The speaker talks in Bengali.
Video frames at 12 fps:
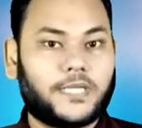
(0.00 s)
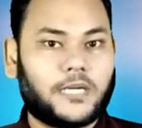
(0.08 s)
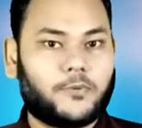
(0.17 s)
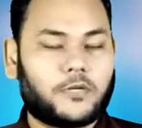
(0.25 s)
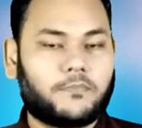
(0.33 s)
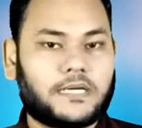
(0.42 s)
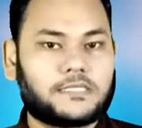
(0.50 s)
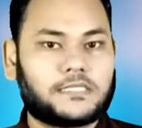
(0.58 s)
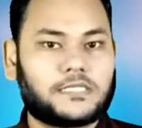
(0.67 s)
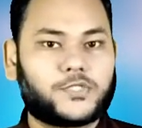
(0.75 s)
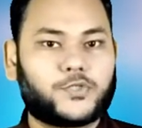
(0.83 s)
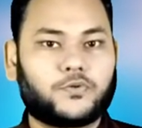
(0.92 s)
থেকে বড়
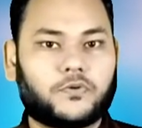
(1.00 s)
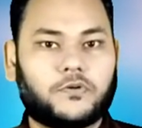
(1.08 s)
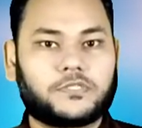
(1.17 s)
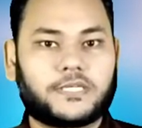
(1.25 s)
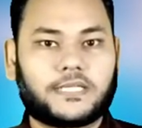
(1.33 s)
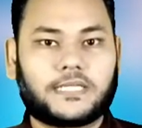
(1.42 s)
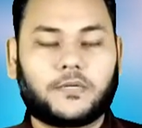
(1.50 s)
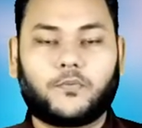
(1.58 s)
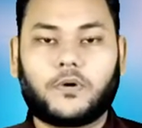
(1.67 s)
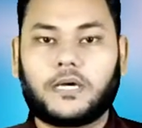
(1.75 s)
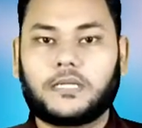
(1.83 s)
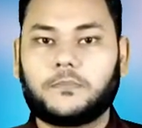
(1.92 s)
মাস্টার্স চোখ হচ্ছে তাদের
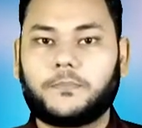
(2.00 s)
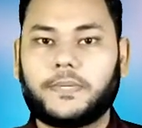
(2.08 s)
ওয়ান